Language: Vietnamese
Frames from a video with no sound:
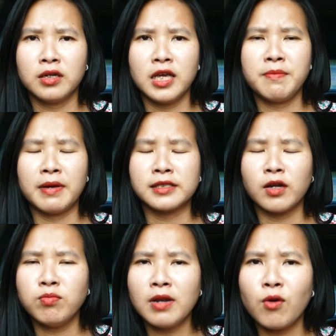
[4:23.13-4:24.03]
khi mà
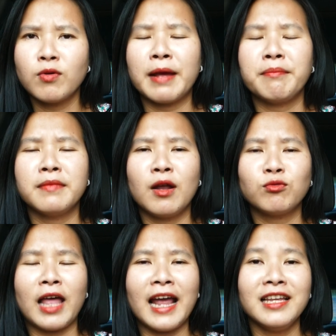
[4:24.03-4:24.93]
sống lâu năm
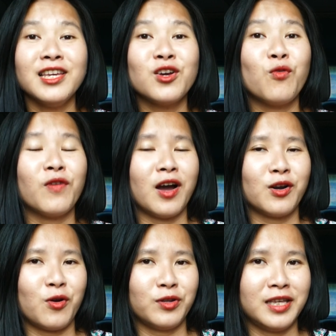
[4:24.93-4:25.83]
lâu tháng với cô vợ
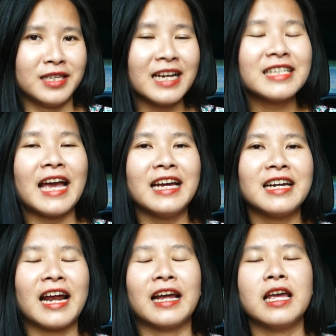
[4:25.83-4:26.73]
rồi thì chắc chắn
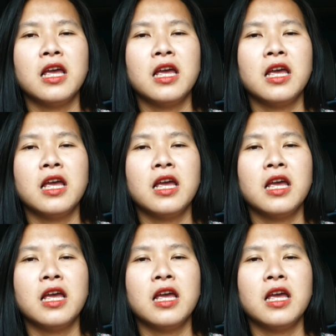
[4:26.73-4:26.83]
rằng